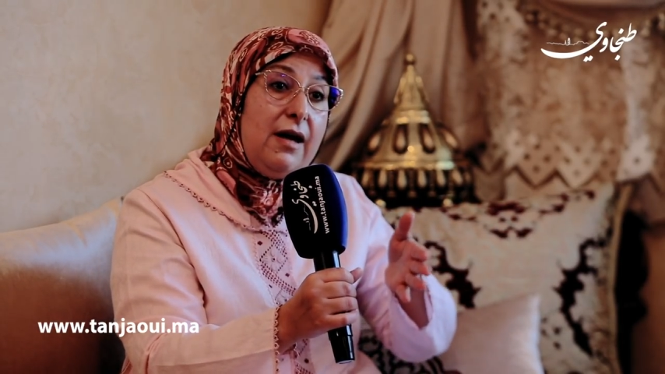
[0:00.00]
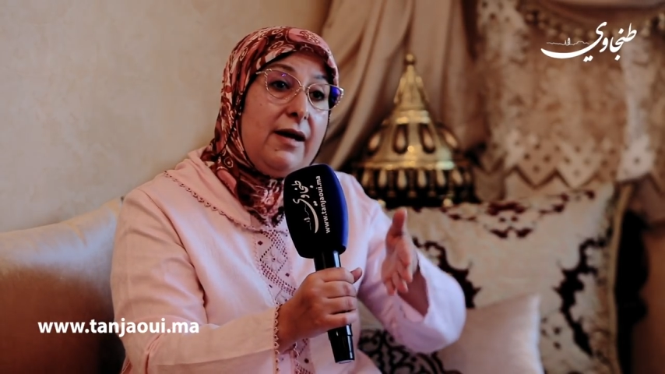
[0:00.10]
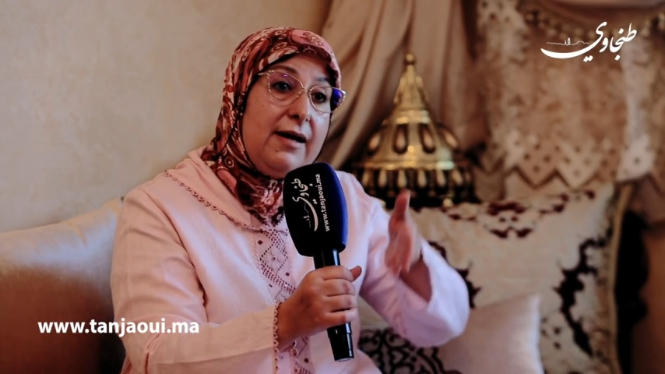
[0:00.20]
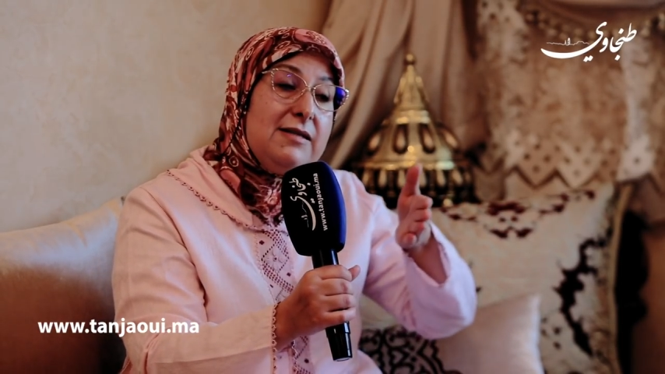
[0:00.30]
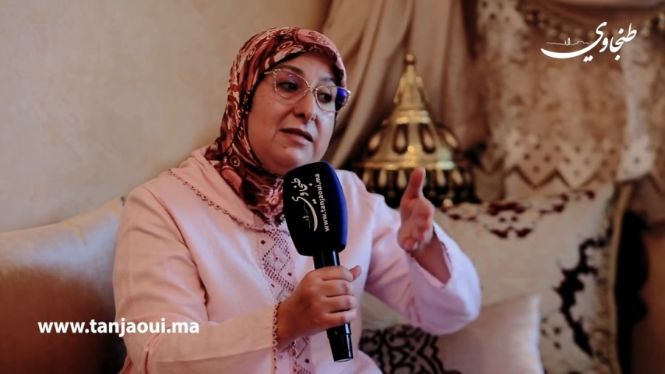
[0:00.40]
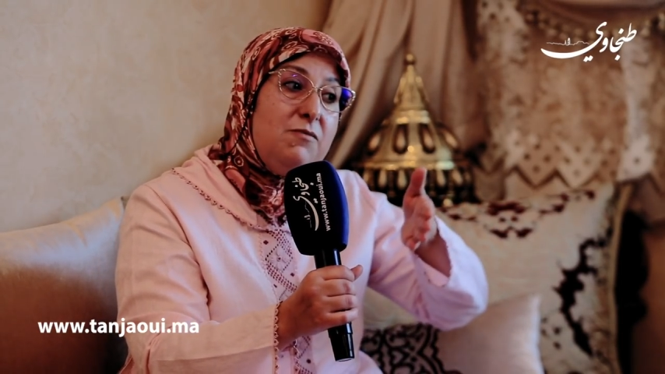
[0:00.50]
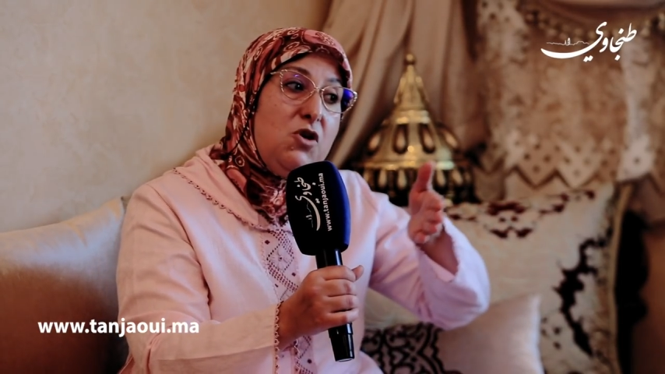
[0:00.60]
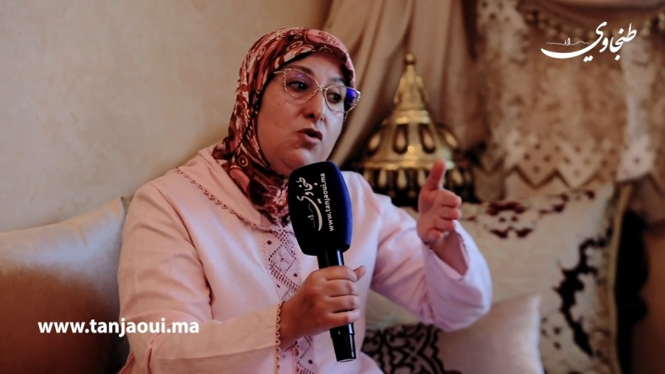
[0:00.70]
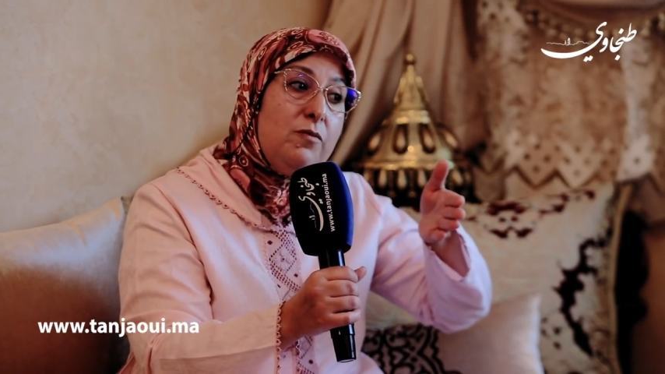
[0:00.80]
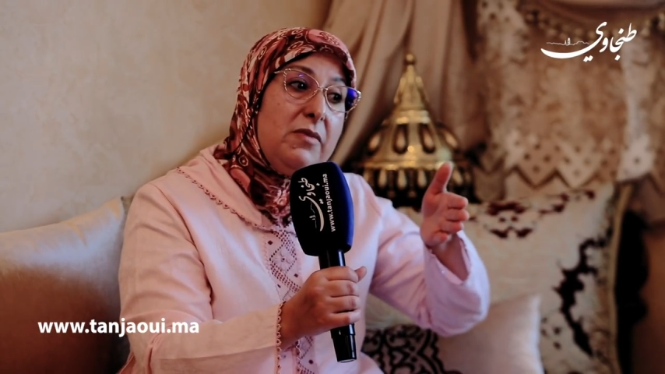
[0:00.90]
انا
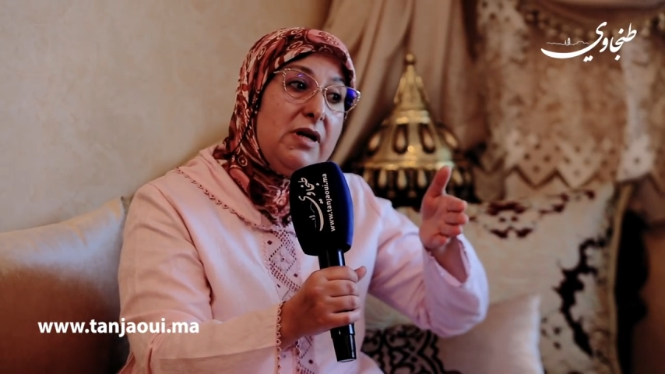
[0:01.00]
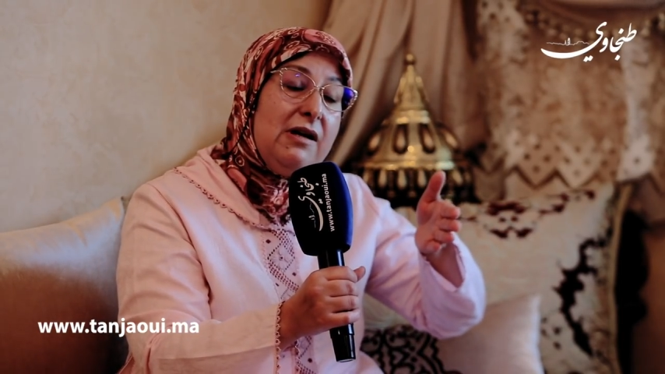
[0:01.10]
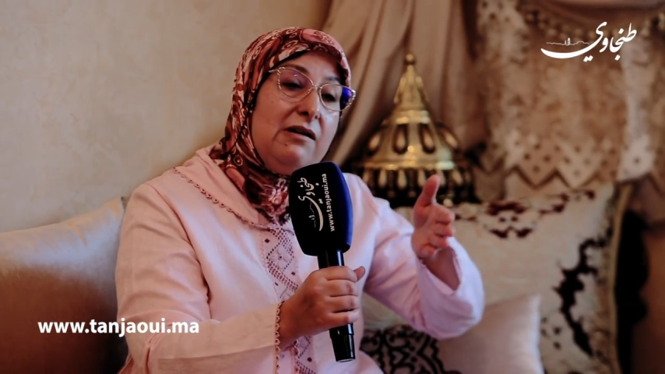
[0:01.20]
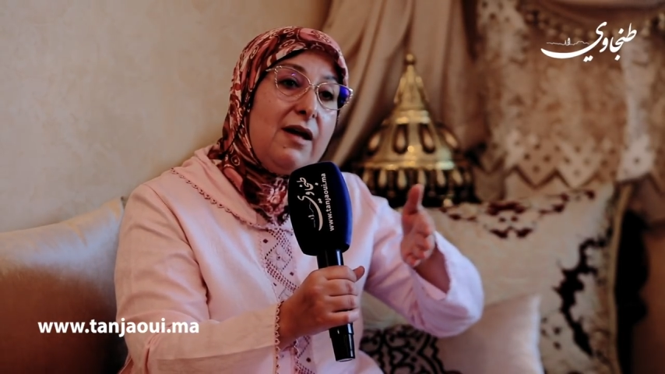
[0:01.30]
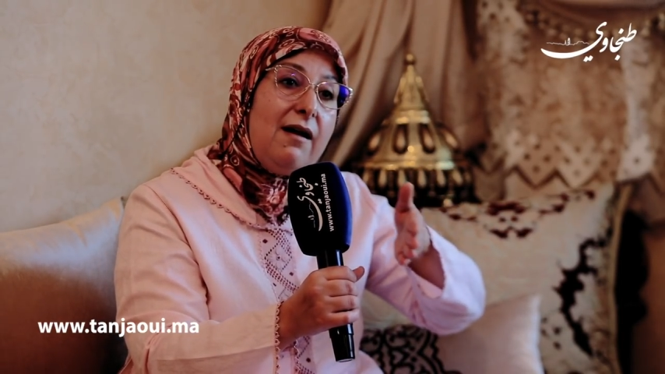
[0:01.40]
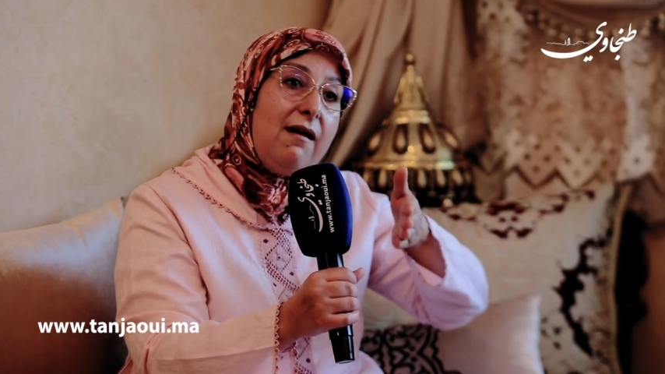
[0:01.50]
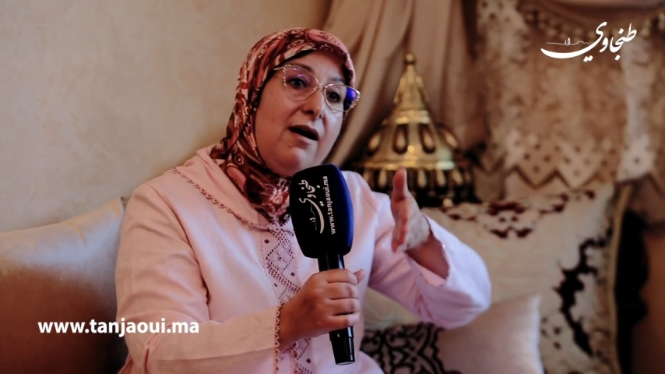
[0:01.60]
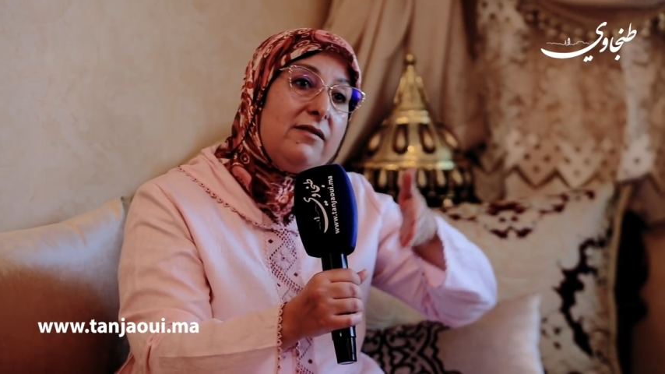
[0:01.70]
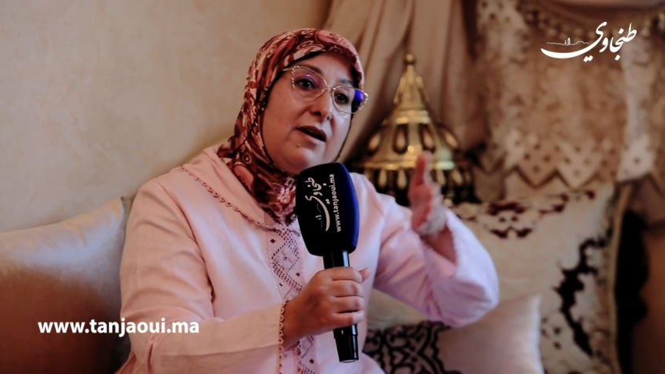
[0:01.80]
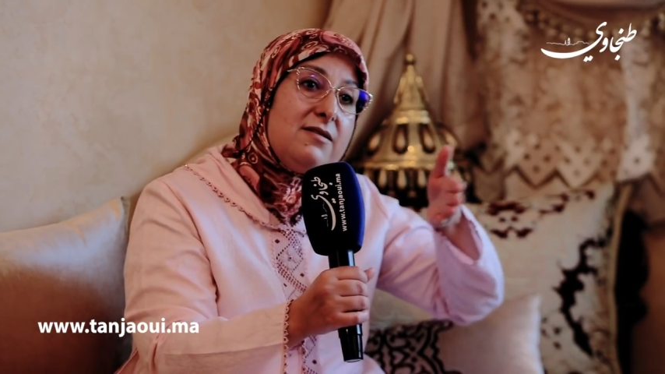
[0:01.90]
كنسميهم
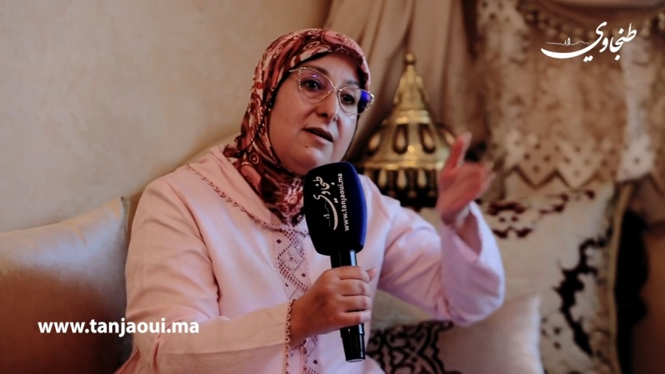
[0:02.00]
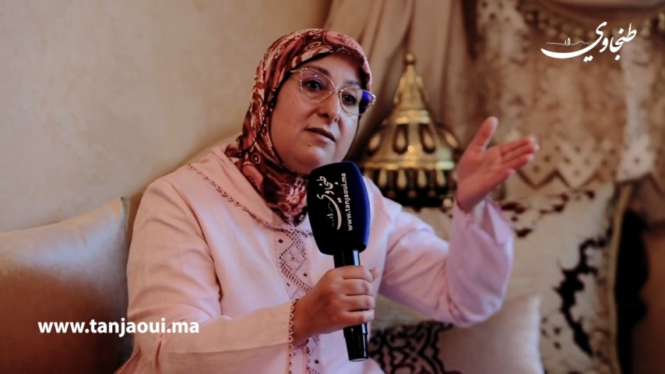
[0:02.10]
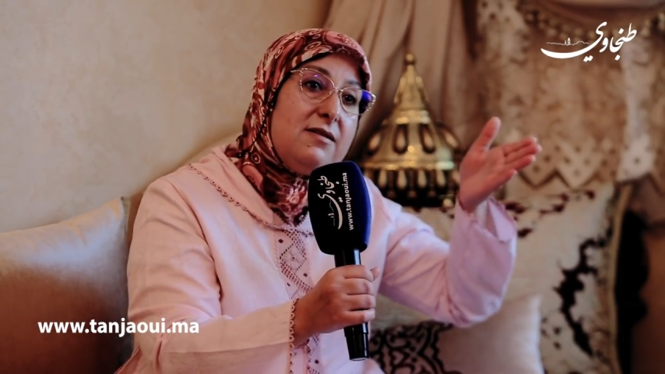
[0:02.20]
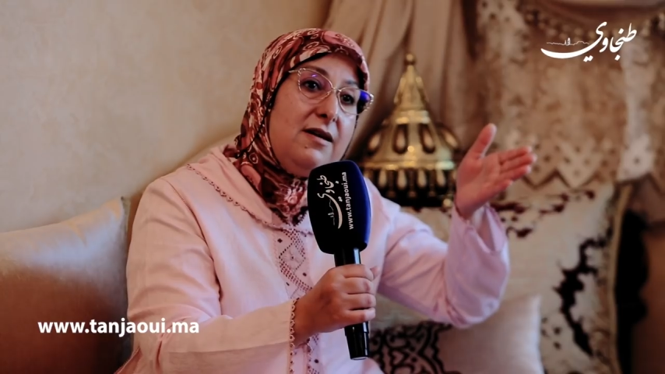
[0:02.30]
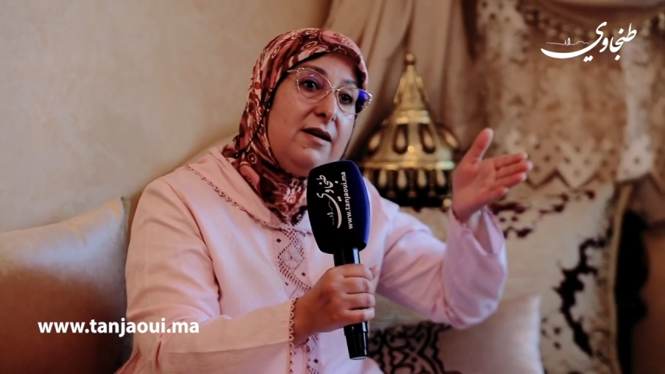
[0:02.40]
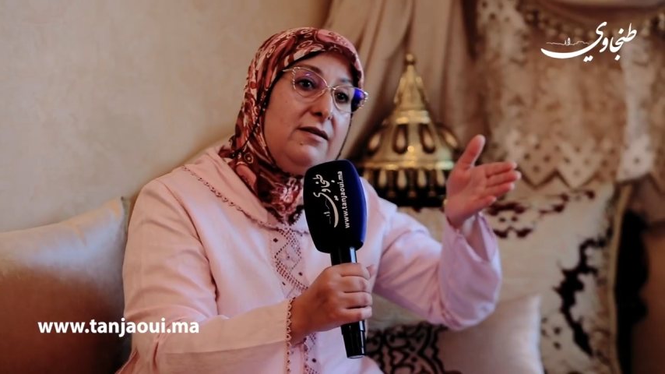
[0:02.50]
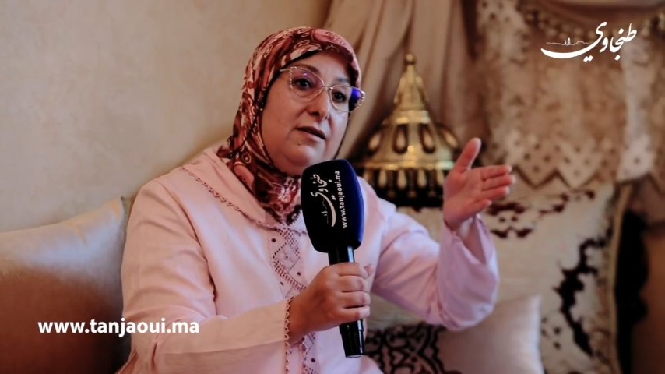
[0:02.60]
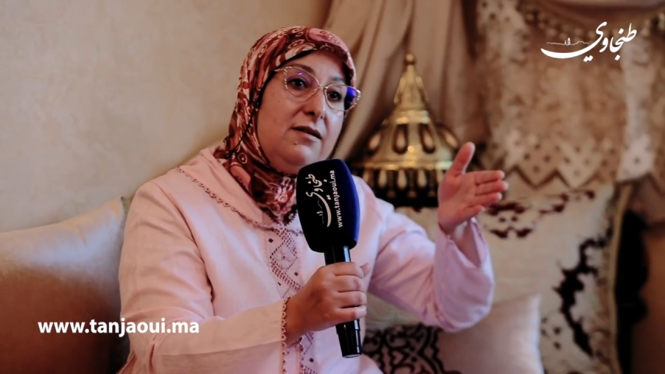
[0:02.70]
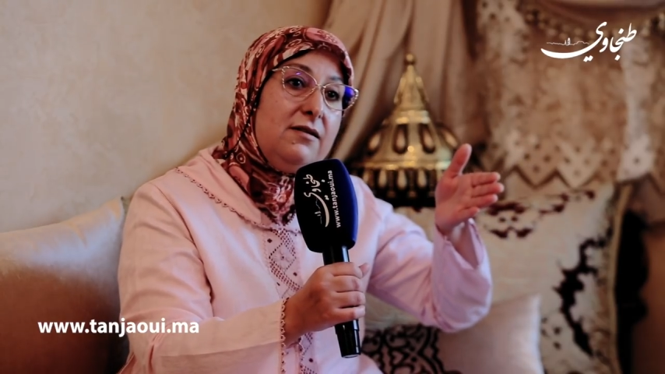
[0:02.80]
طلقات رصاصيه هذه